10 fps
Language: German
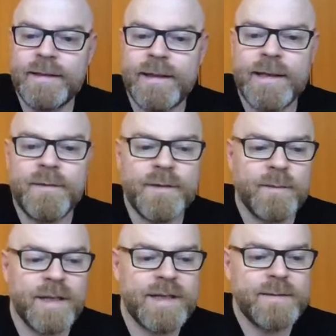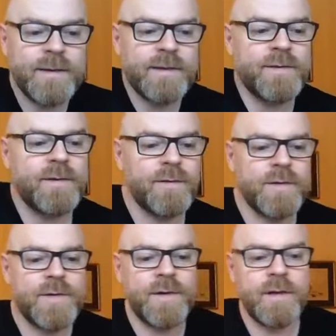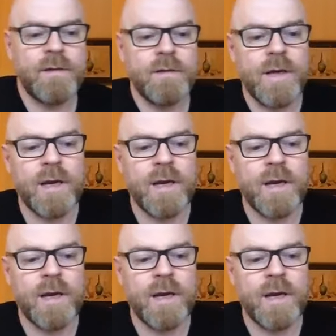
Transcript: 11. Mai 2019